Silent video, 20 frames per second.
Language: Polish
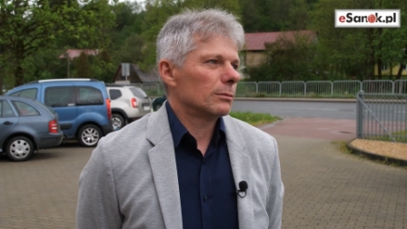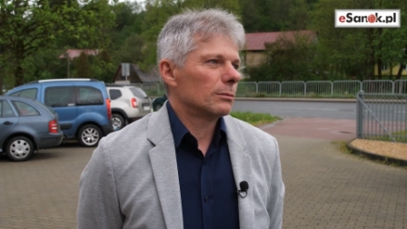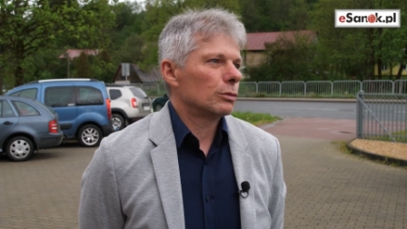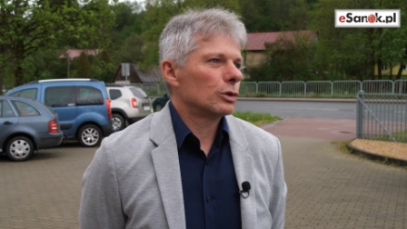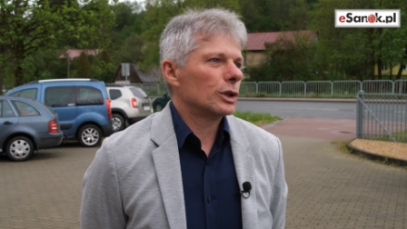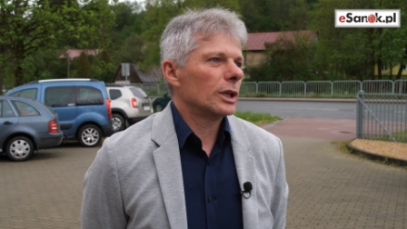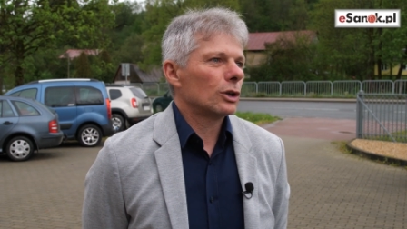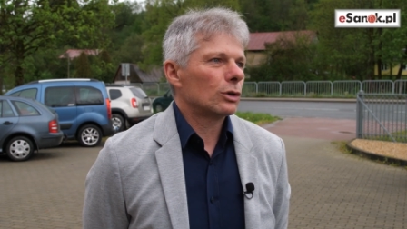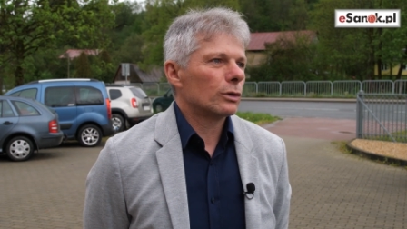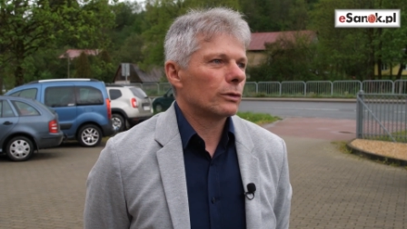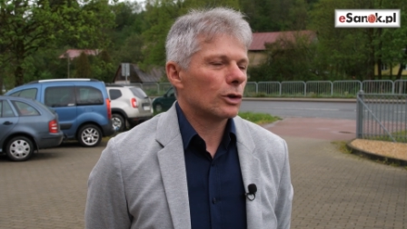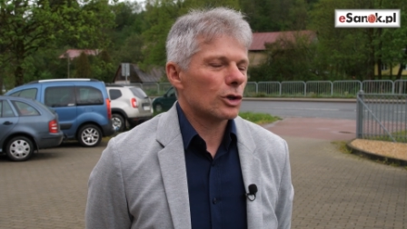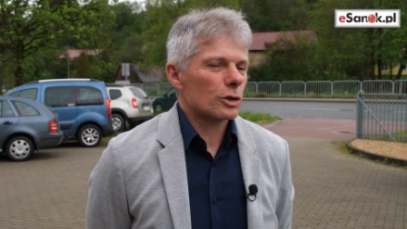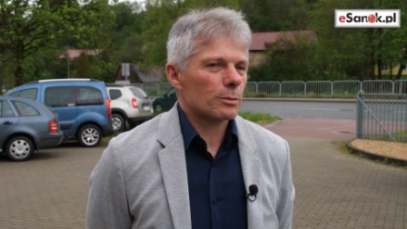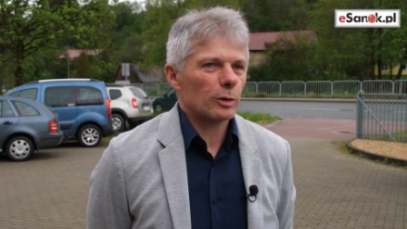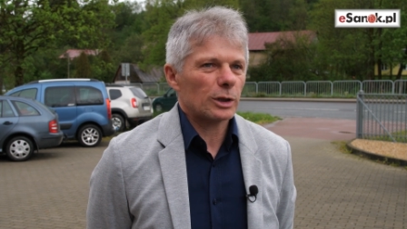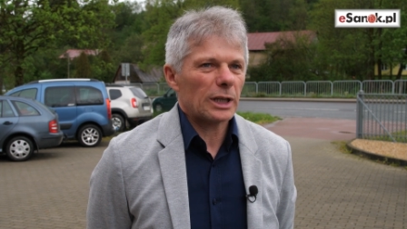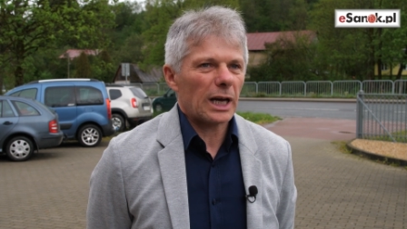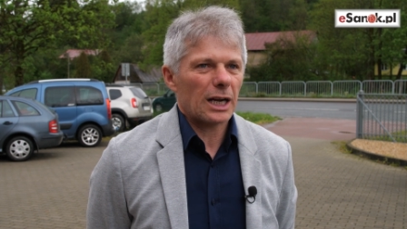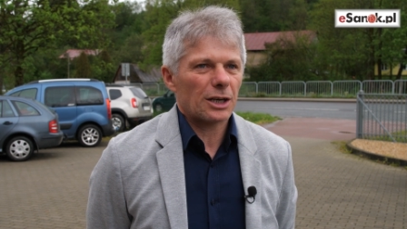budynków
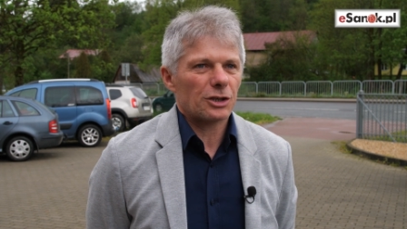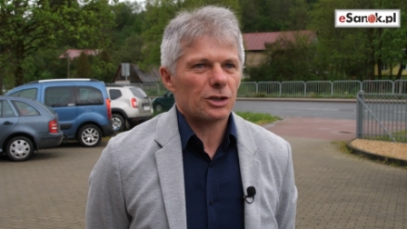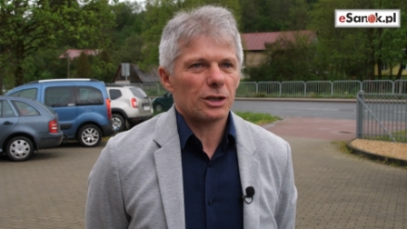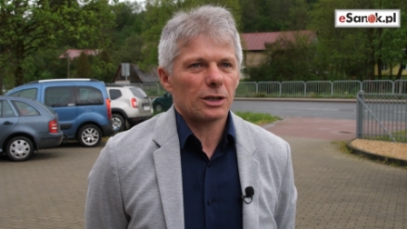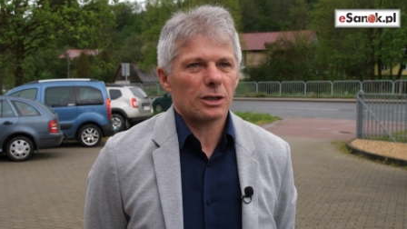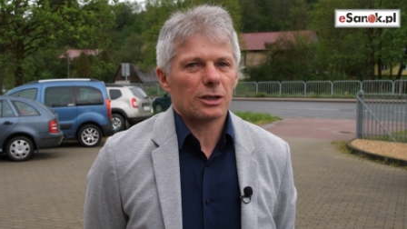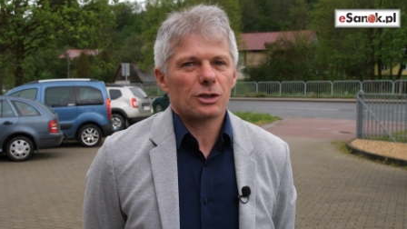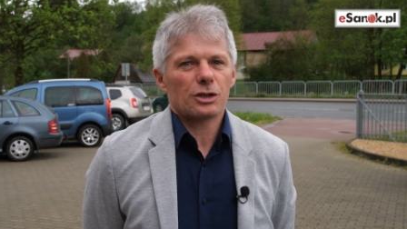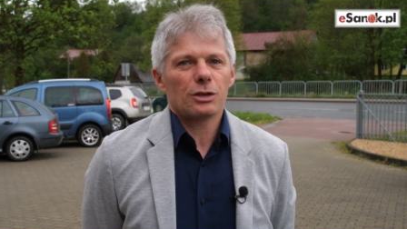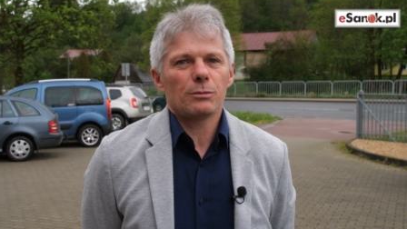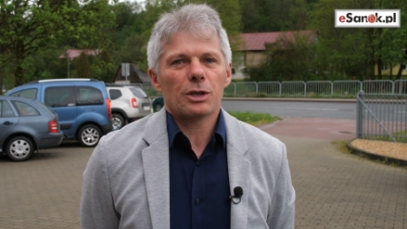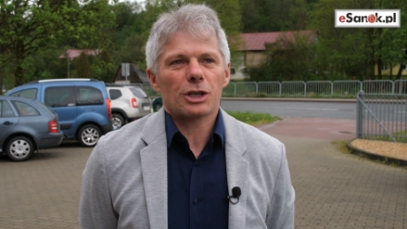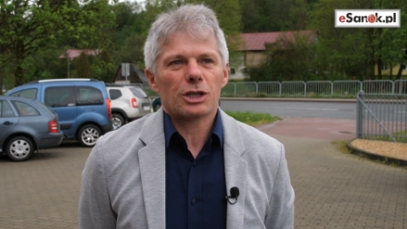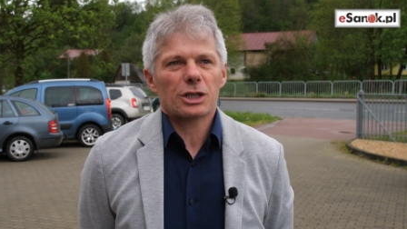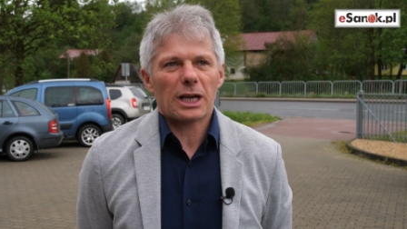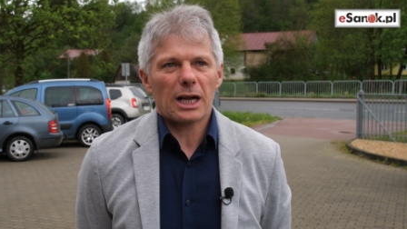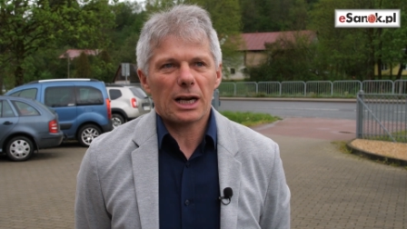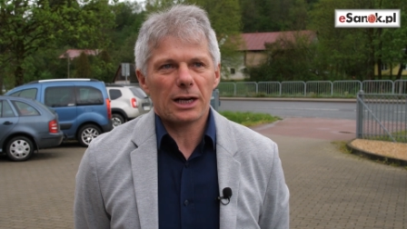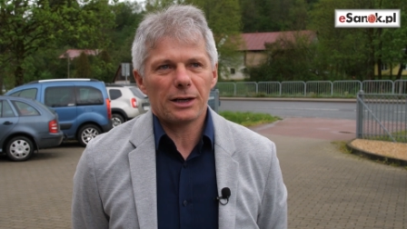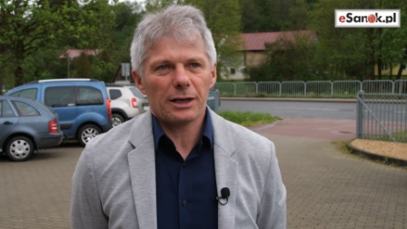gospodarczych czy
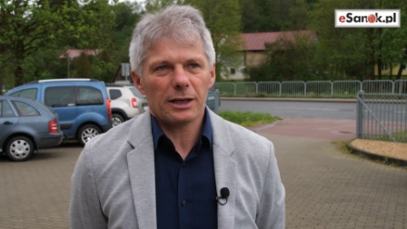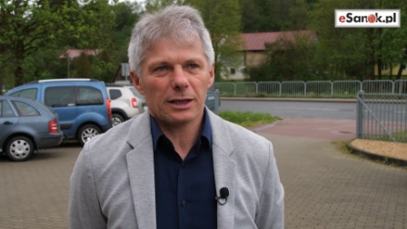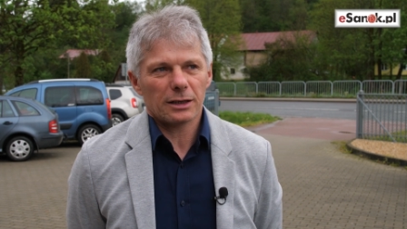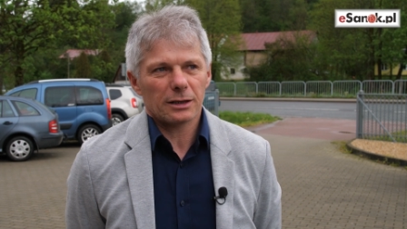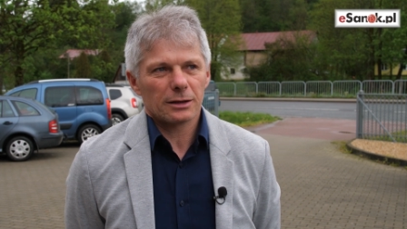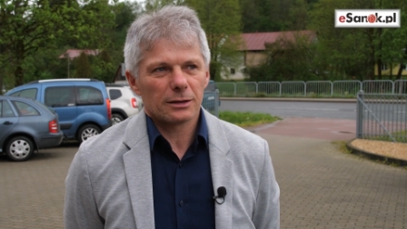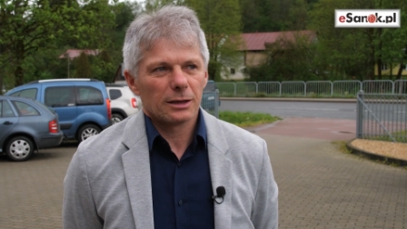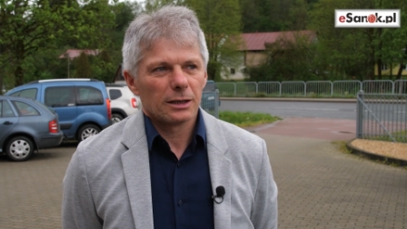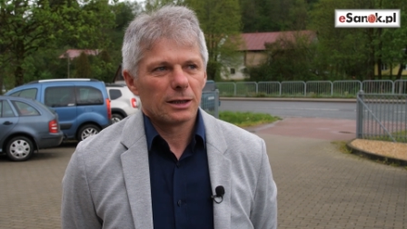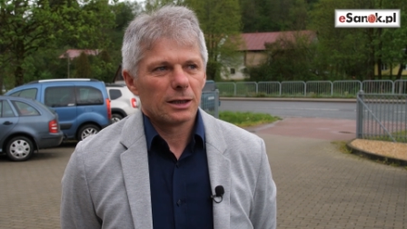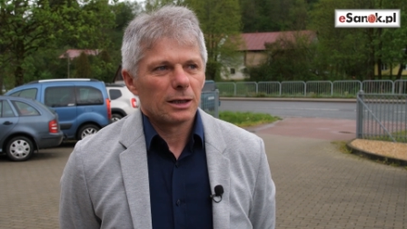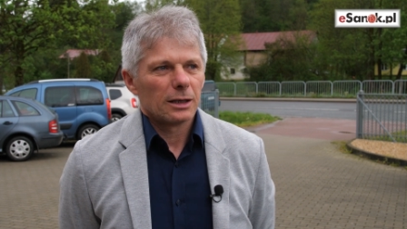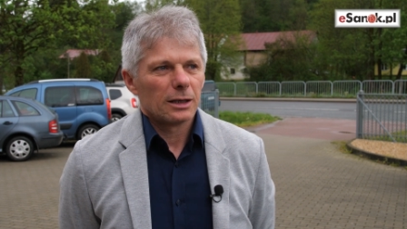mieszkalnych,